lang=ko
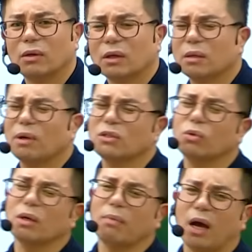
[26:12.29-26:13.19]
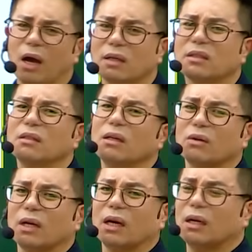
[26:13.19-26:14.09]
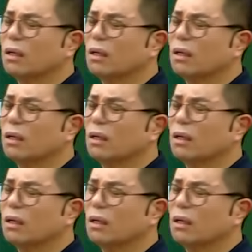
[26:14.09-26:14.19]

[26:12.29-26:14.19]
그 막 속이 막 쓰린 거야.